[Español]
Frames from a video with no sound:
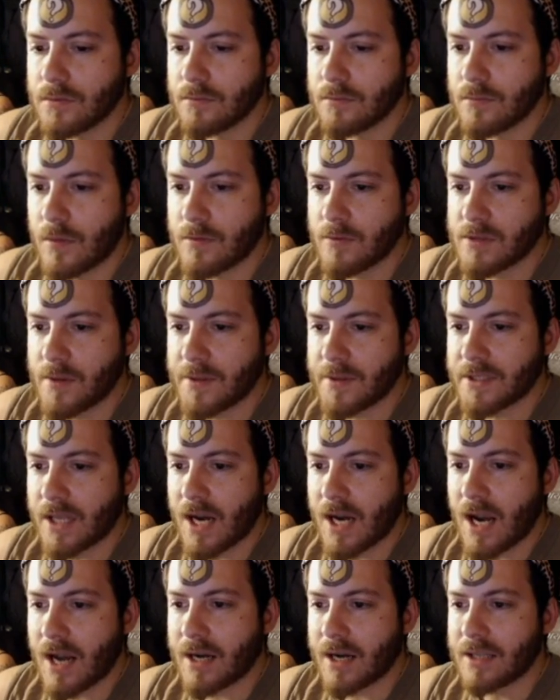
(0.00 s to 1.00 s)
Vamos a matar
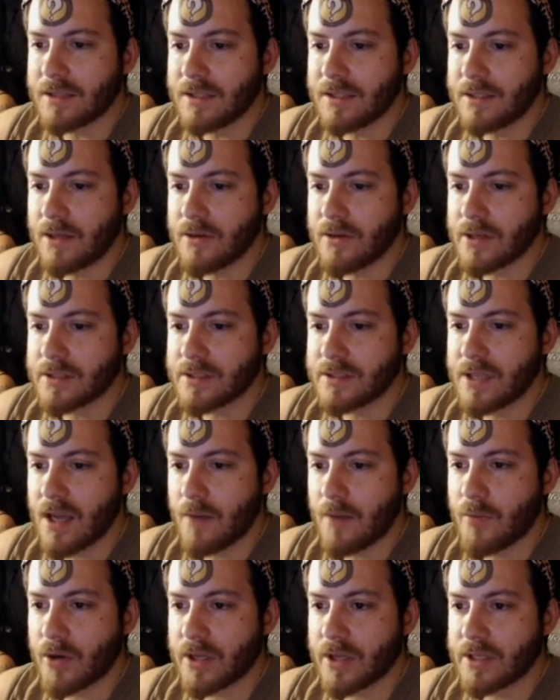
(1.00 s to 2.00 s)
a la ratita, aunque sea,
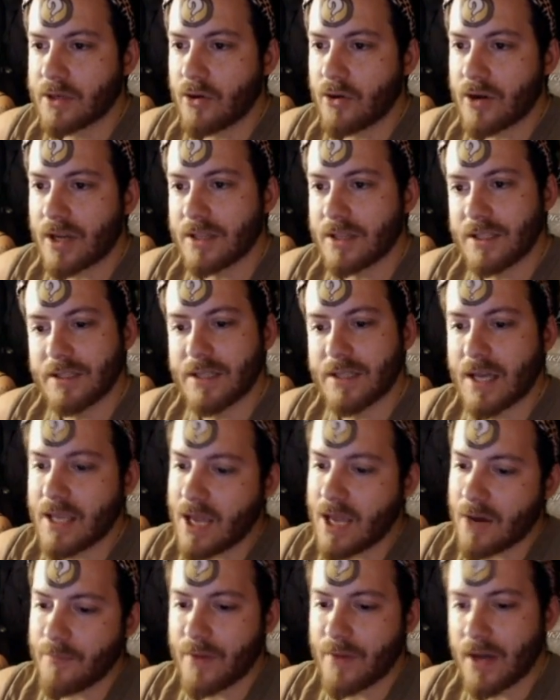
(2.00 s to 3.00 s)
porque con ratita y
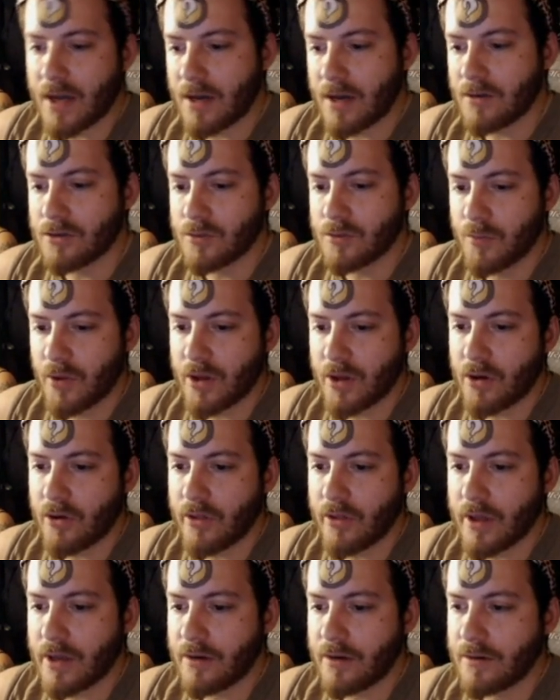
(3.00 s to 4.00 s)
arma nos puede
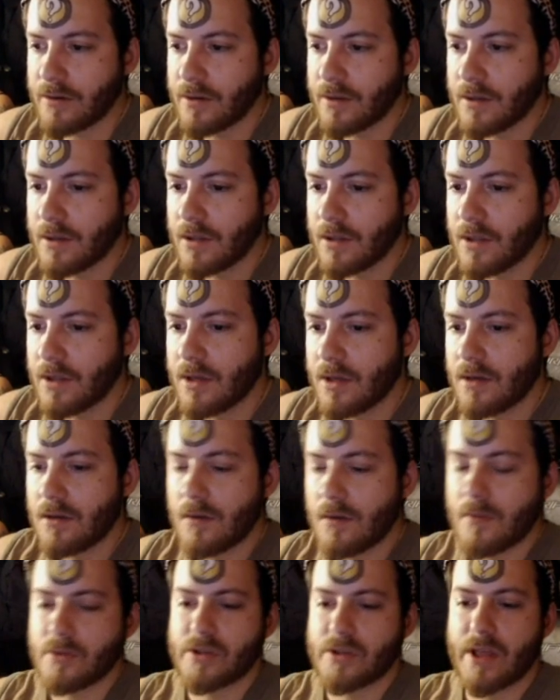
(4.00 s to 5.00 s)
joder. Lo
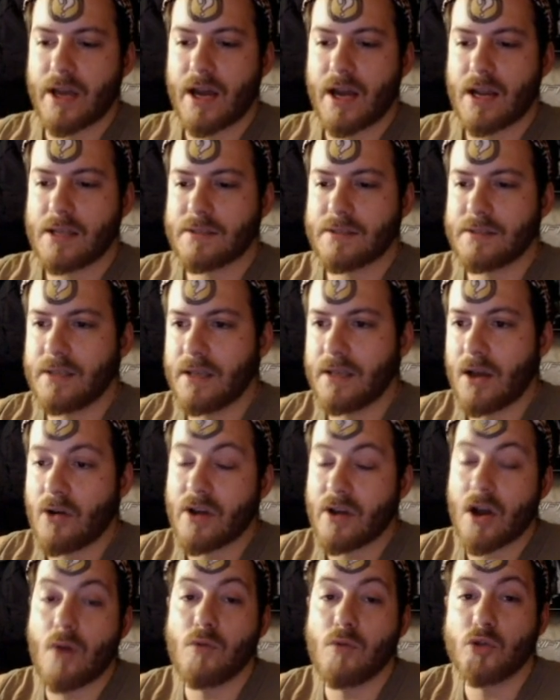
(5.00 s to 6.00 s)
vamos a dejar así.
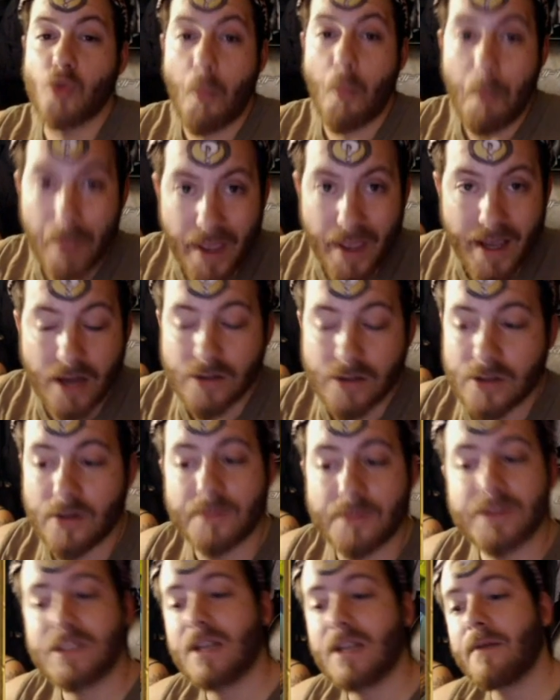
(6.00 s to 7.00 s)
Aunque como es un pícaro,
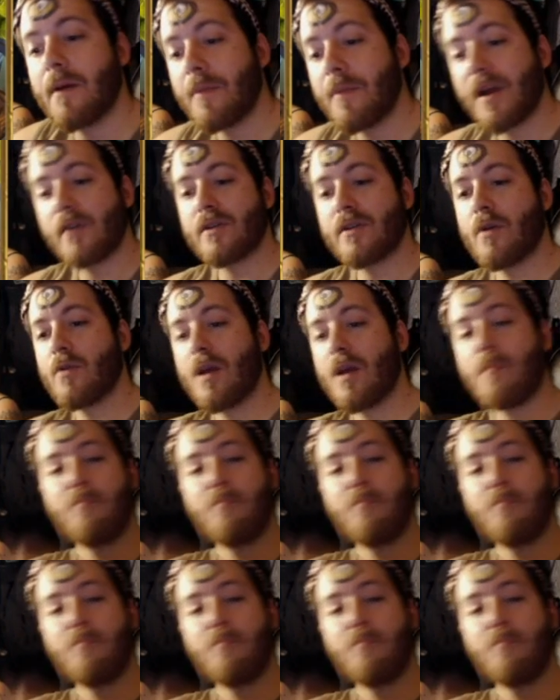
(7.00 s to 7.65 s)
seguramente le va a pegar una buena